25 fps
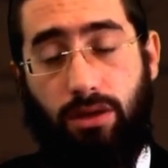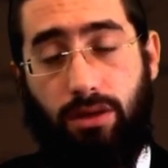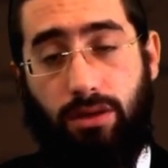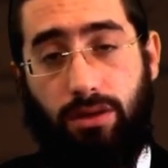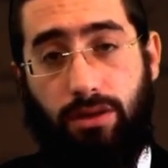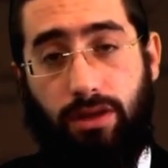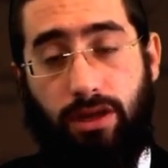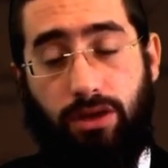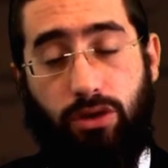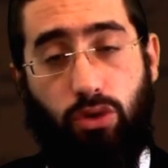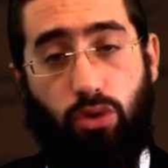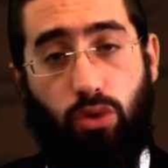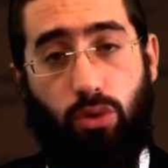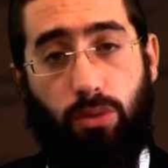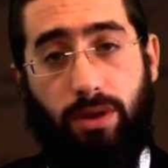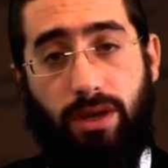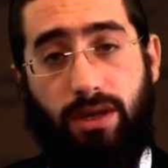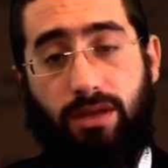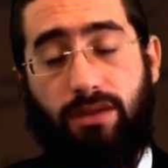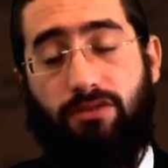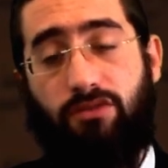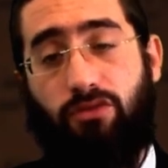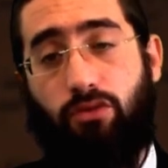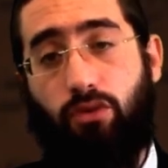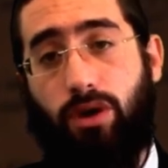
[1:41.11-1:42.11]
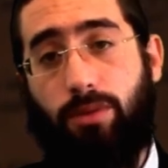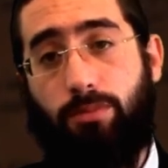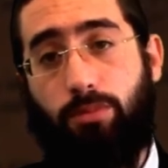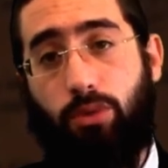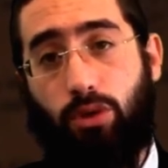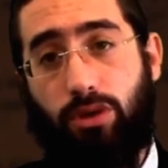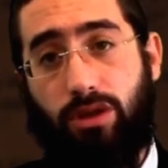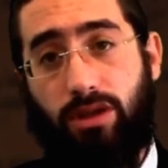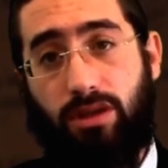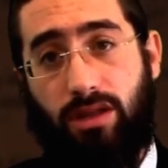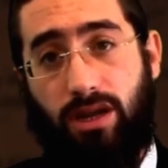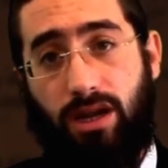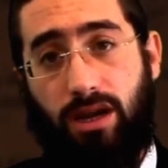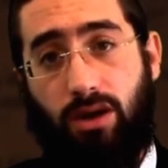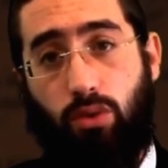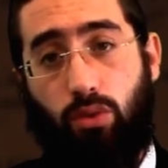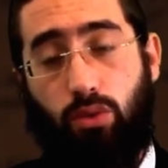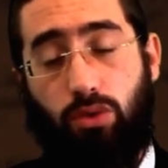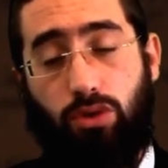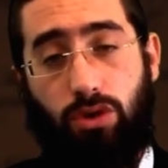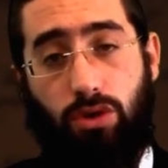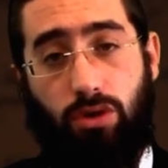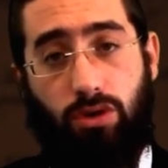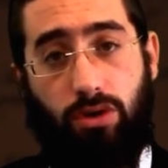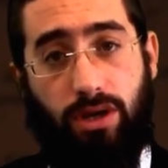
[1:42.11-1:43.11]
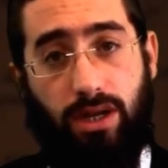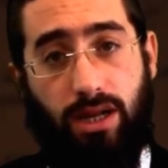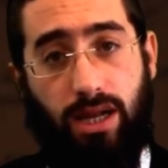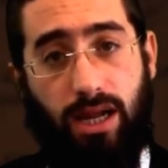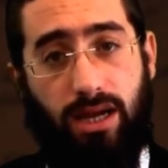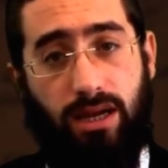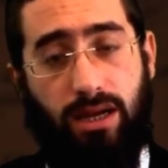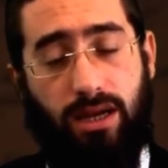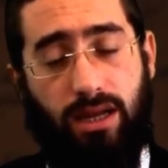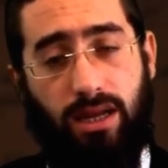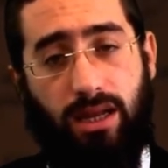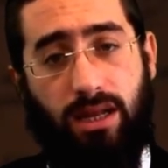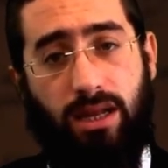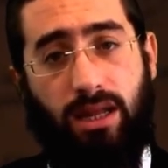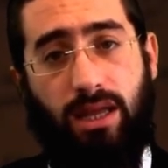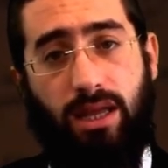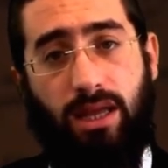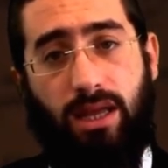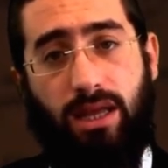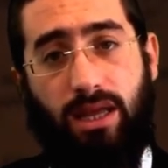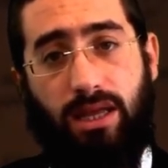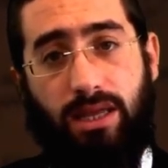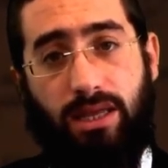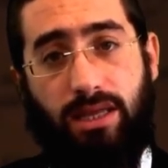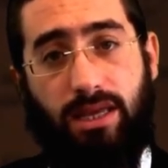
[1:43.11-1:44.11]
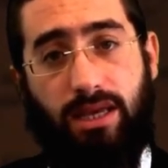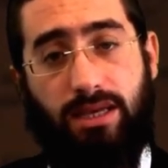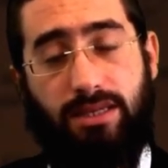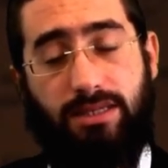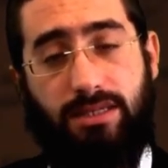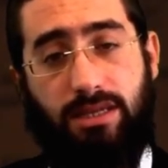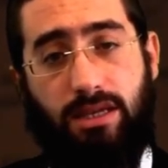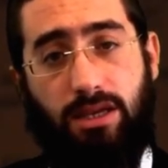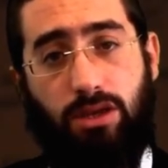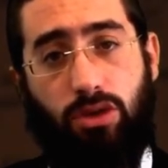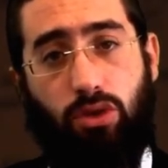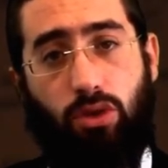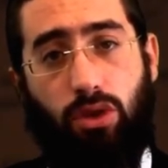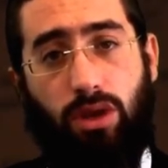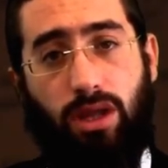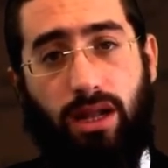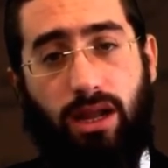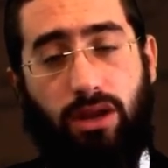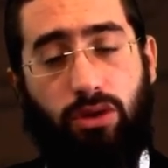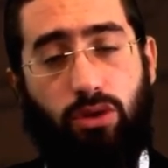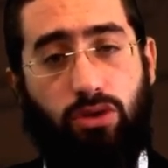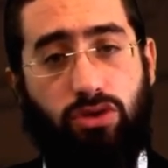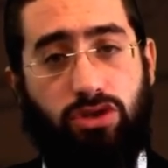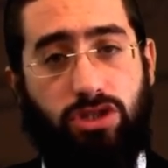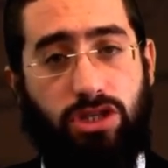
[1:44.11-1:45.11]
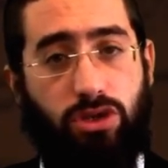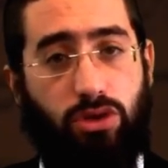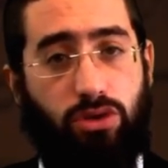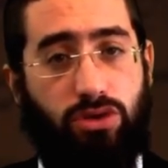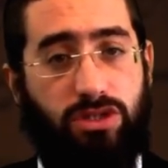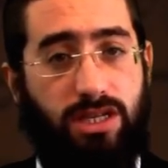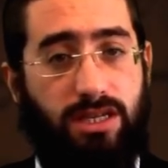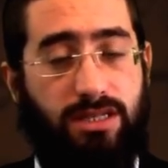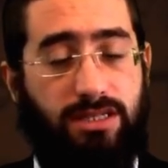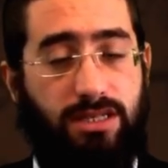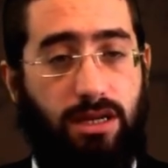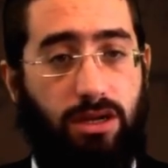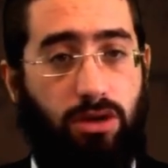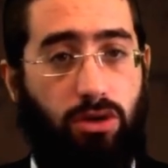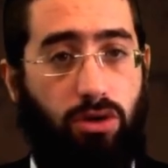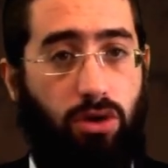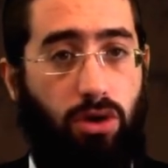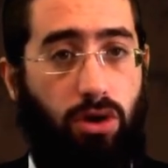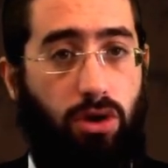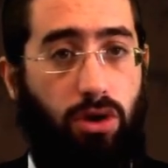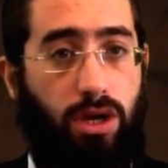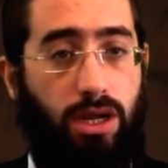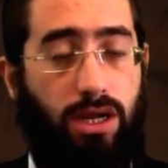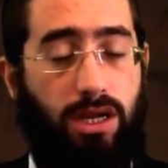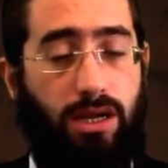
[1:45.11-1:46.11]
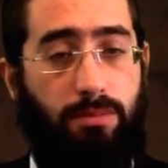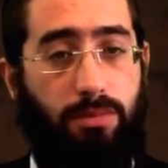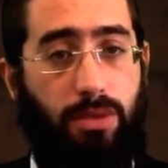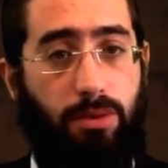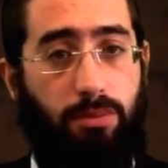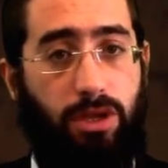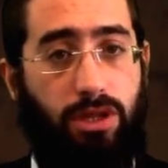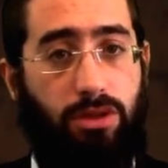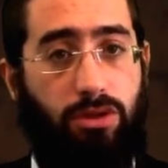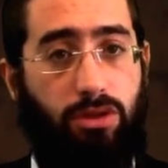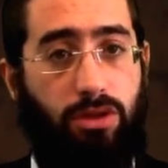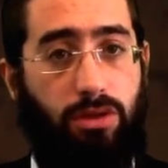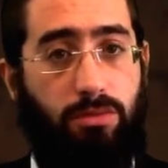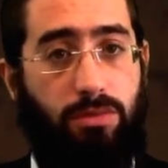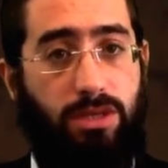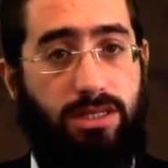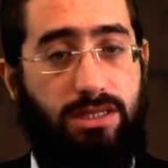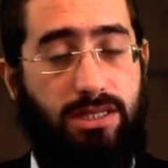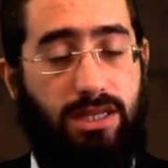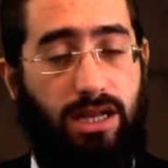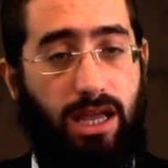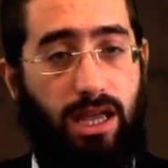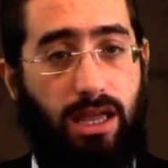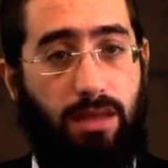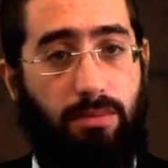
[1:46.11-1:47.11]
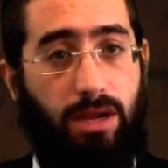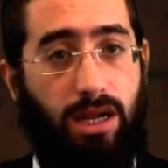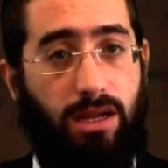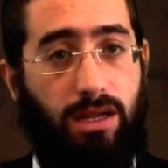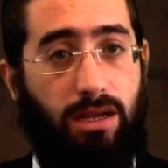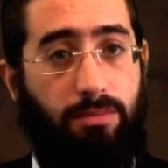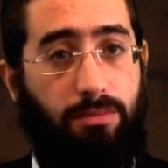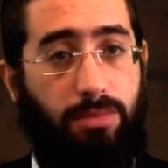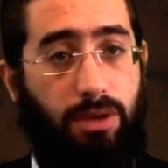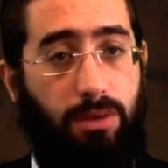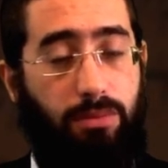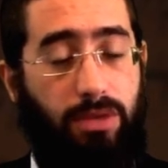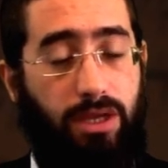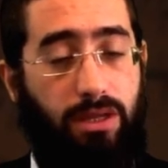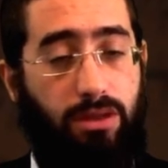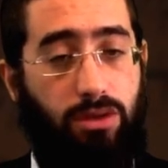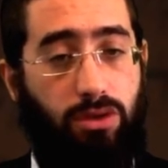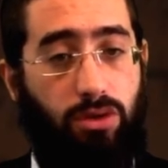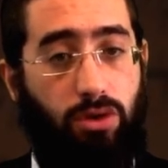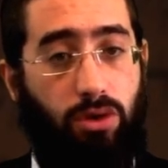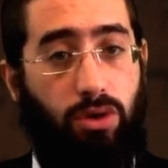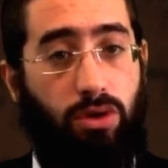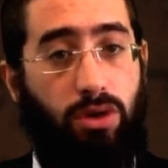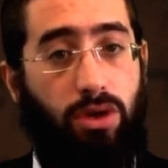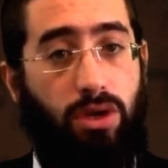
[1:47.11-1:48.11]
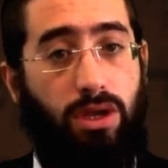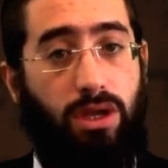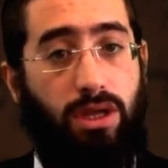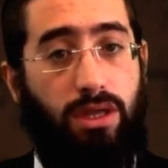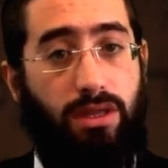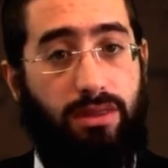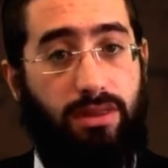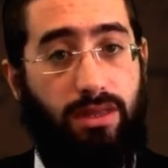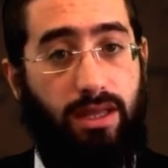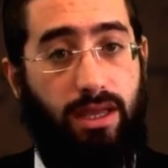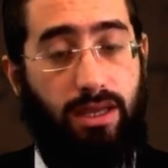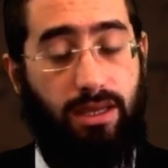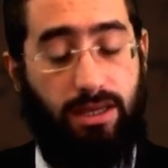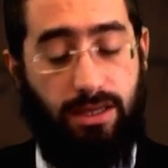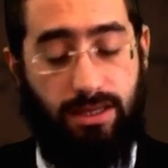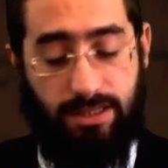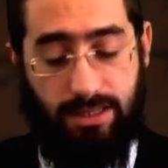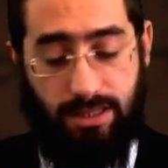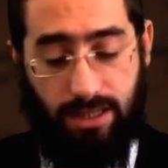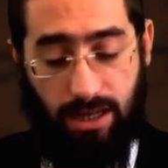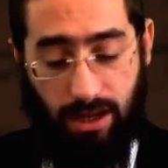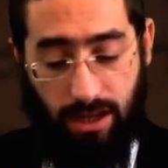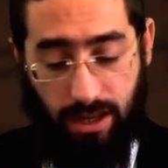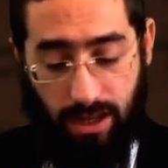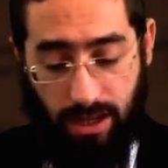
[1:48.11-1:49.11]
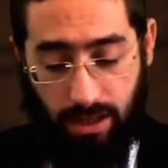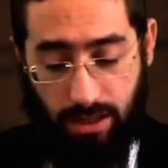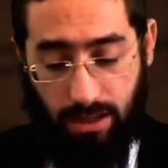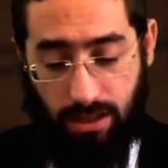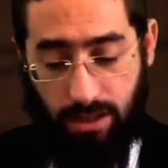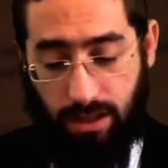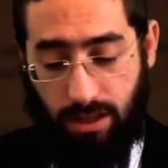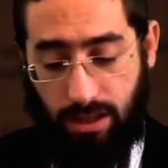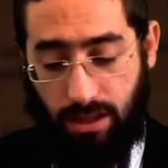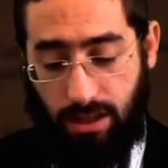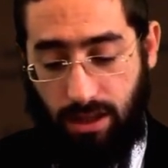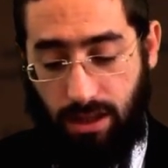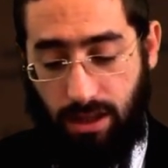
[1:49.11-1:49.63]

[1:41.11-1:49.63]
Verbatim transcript: de nube fue por detrás junto con el ángel, y así toda la noche no se acercó el campamento de Mitzrayim al campamento de Israel.